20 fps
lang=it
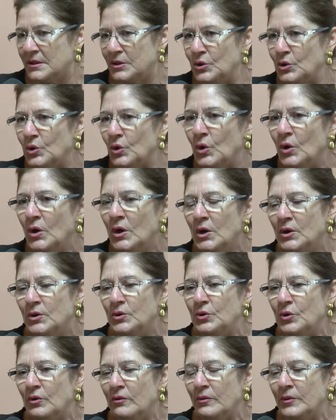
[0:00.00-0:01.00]
Io
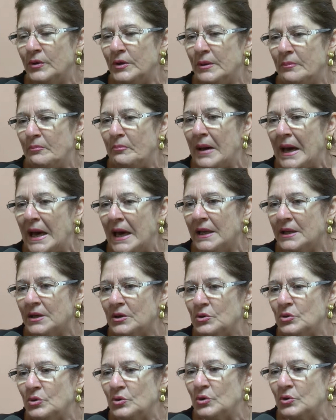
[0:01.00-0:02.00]
non
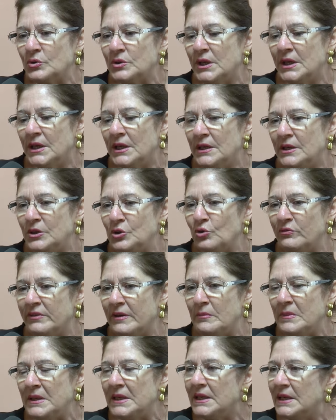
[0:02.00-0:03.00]
parlo dei
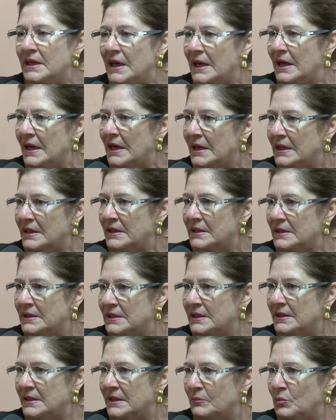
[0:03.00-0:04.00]
9.000 eh,
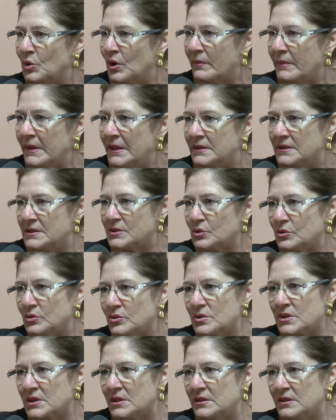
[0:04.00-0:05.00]
abbonamenti
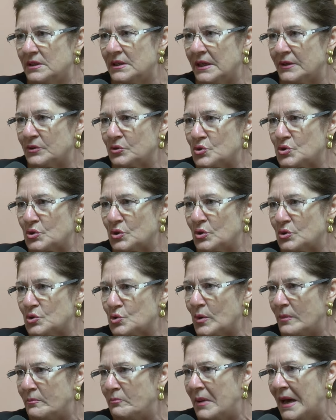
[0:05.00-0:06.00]
sottoscritti l'anno
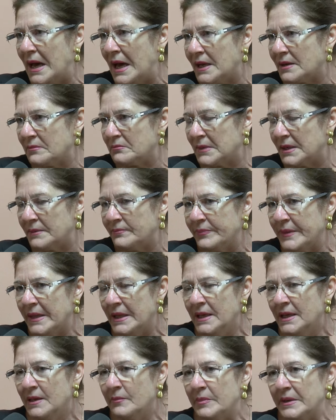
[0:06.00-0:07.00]
scorso a Parma,
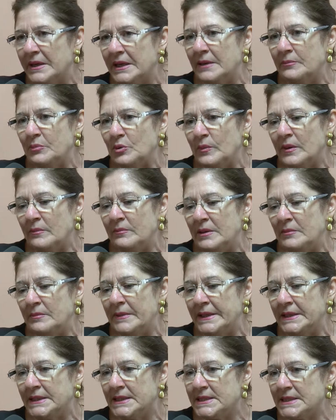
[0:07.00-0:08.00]
perché
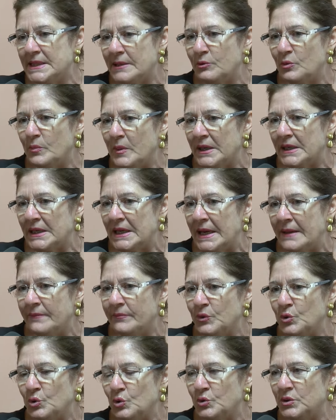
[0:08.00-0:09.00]
probabilmente stiamo
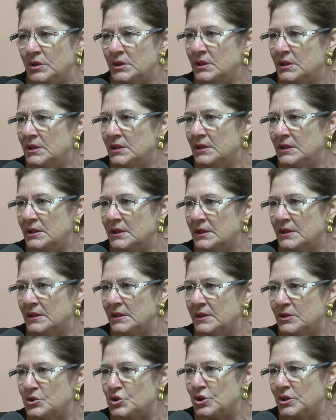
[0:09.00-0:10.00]
parlando di
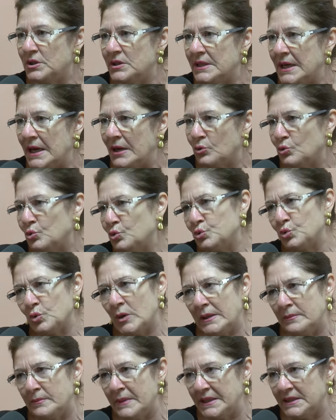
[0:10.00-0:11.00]
eh, città
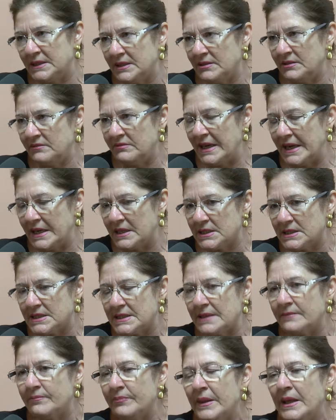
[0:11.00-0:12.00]
culturalmente
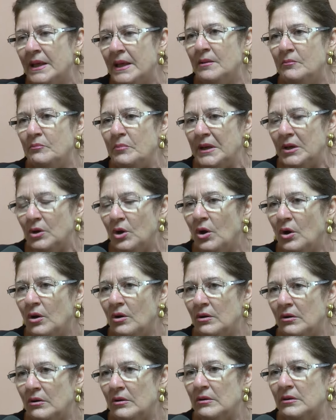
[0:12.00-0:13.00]
diverse,
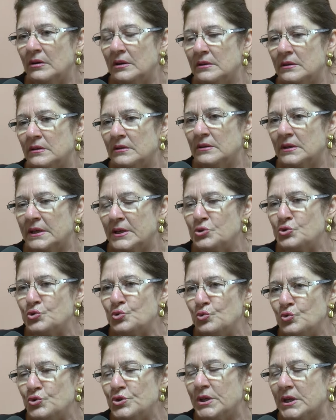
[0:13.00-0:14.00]
però eh,
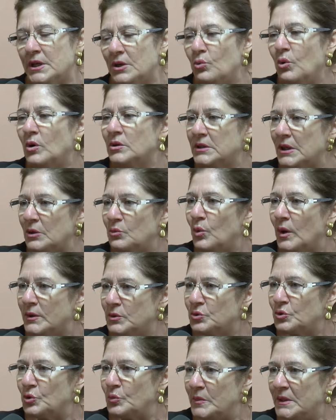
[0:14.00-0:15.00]
raggiungere quota
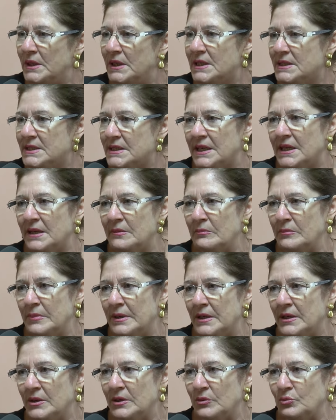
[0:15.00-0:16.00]
4.000
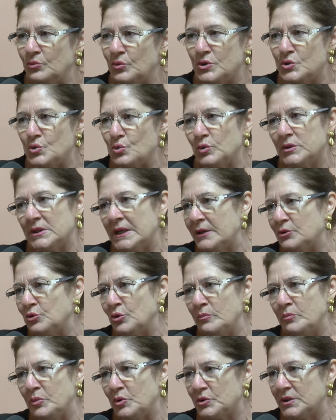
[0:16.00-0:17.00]
sarebbe un risultato
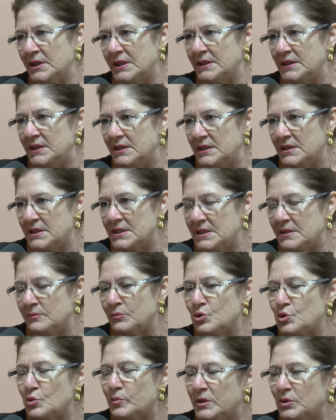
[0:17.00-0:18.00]

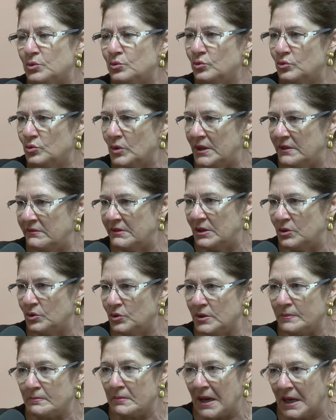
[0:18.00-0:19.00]
importantissimo, soprattutto a livello
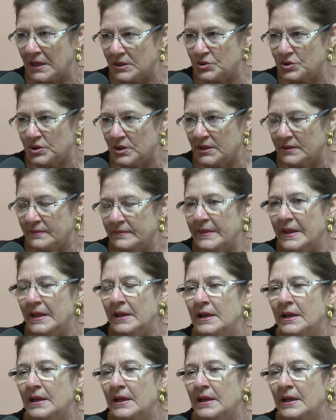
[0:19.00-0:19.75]
di immagine.